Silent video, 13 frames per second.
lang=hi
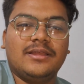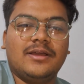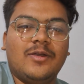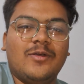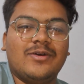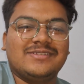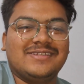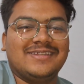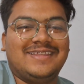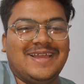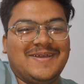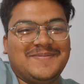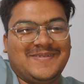था और
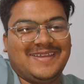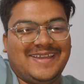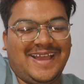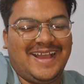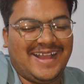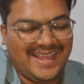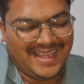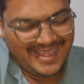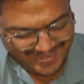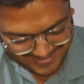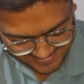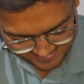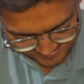शिक्षा में आ गया